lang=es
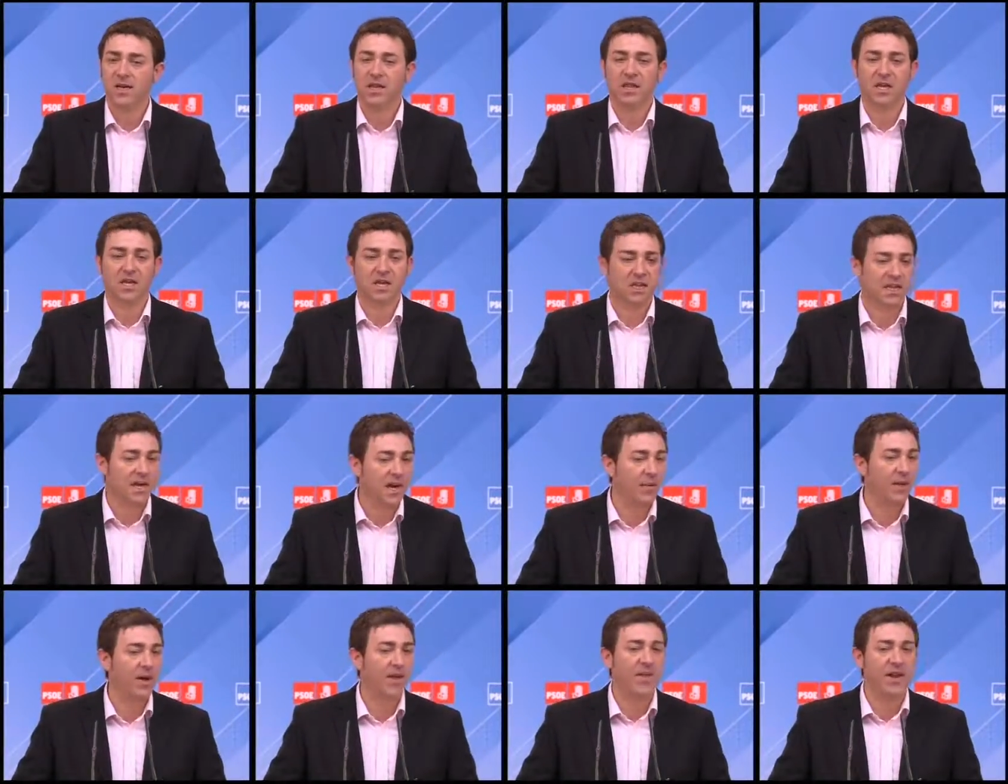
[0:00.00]
que
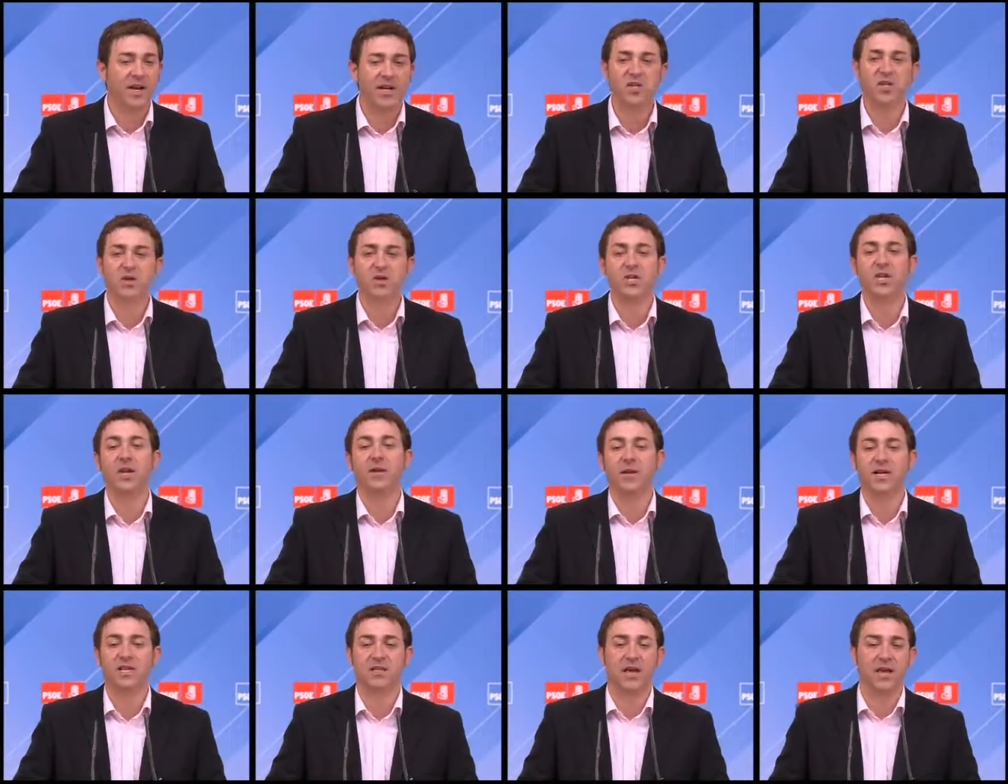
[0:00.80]
cercenaba derechos y
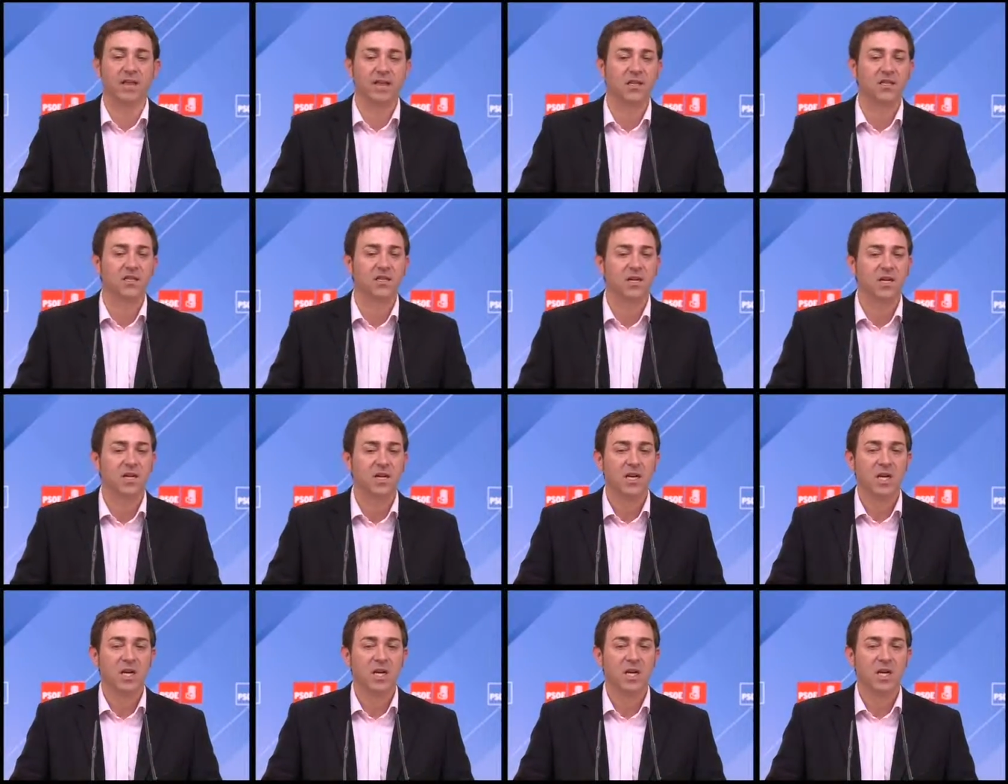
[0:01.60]
libertades.